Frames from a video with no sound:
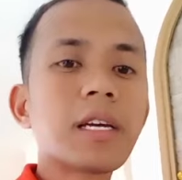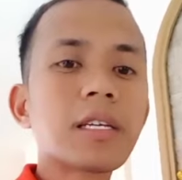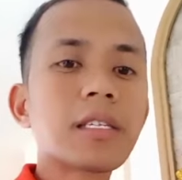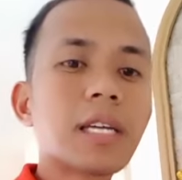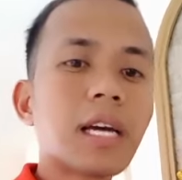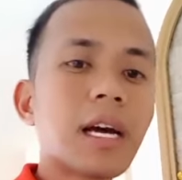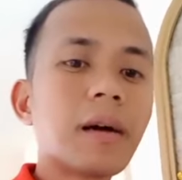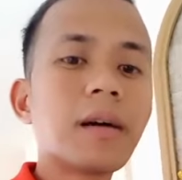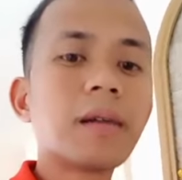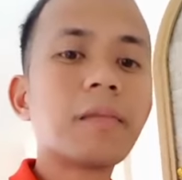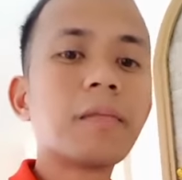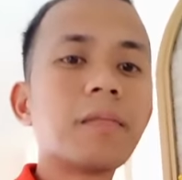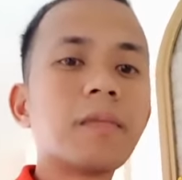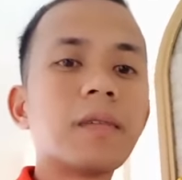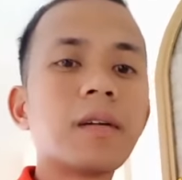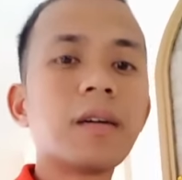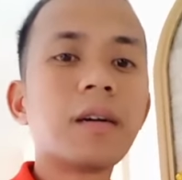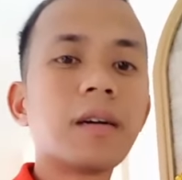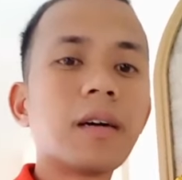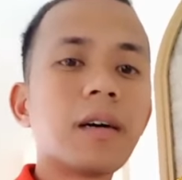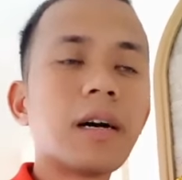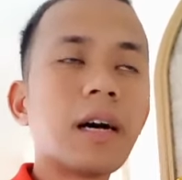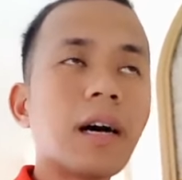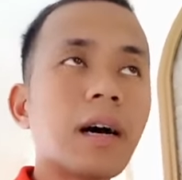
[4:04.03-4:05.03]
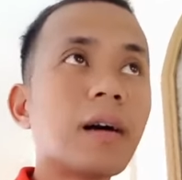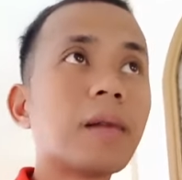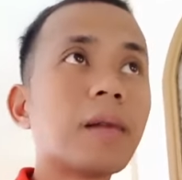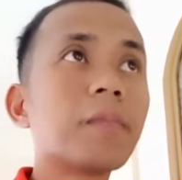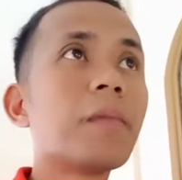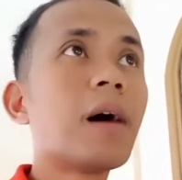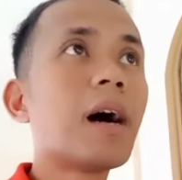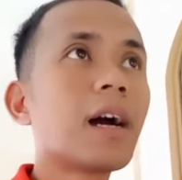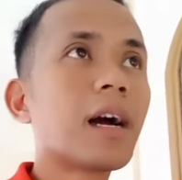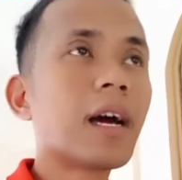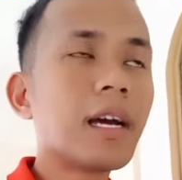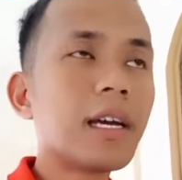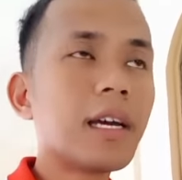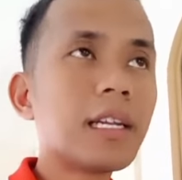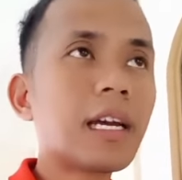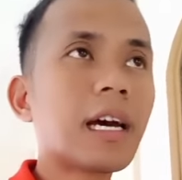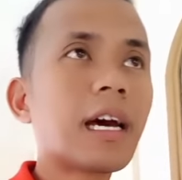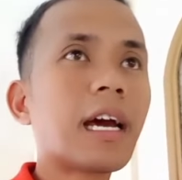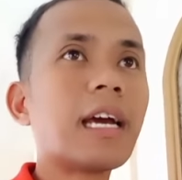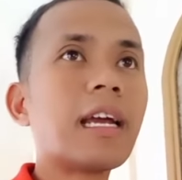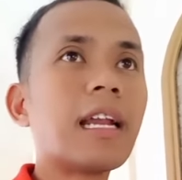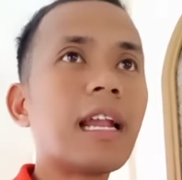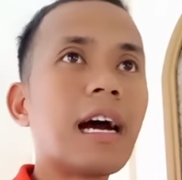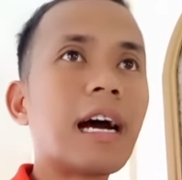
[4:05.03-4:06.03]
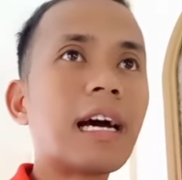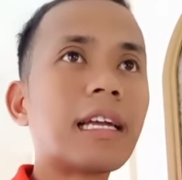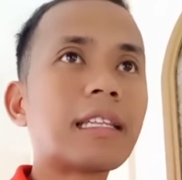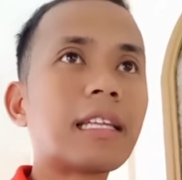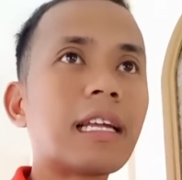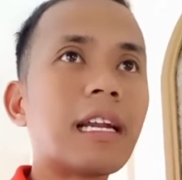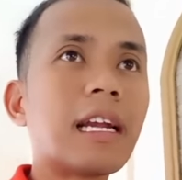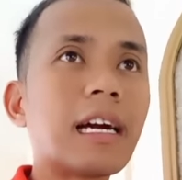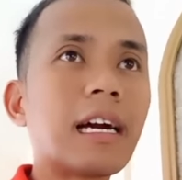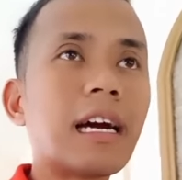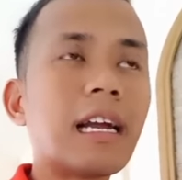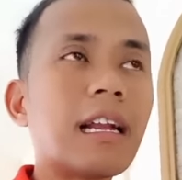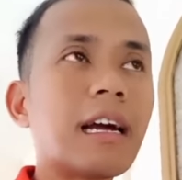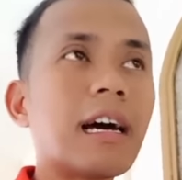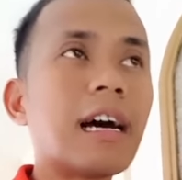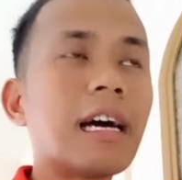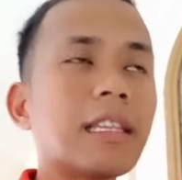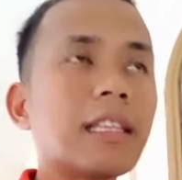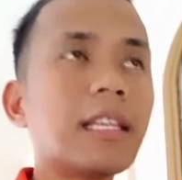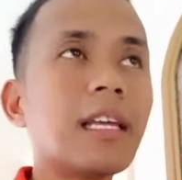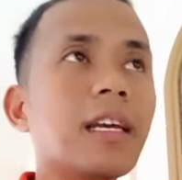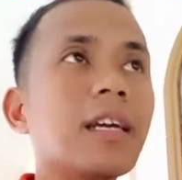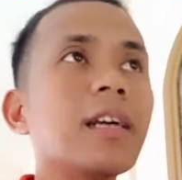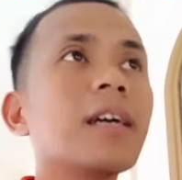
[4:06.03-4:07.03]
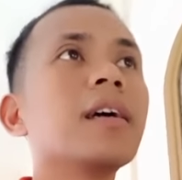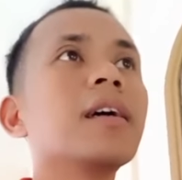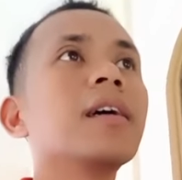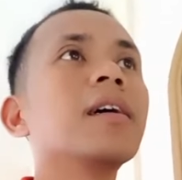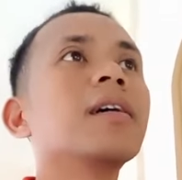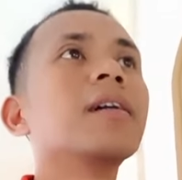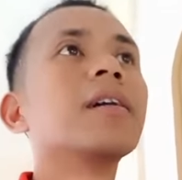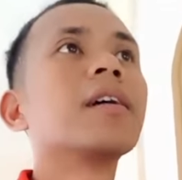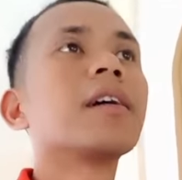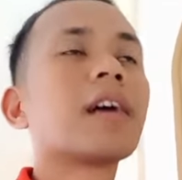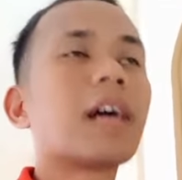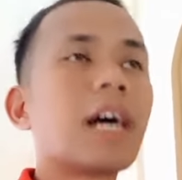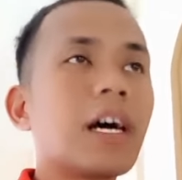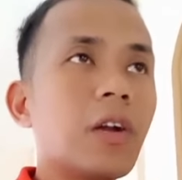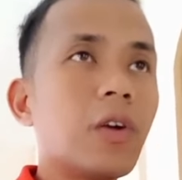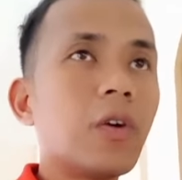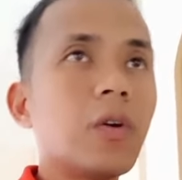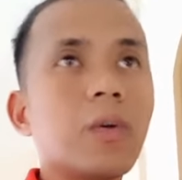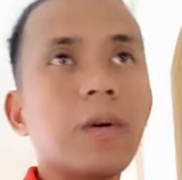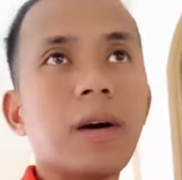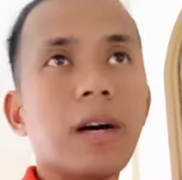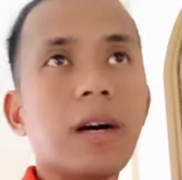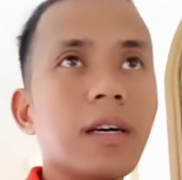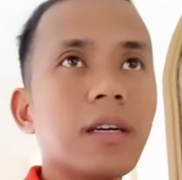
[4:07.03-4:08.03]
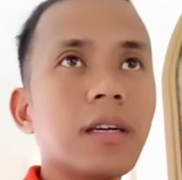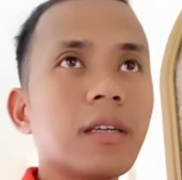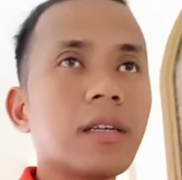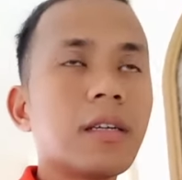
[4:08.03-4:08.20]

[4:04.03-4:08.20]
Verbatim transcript: sa bagay na kailangan talaga ng ating kaluluwa.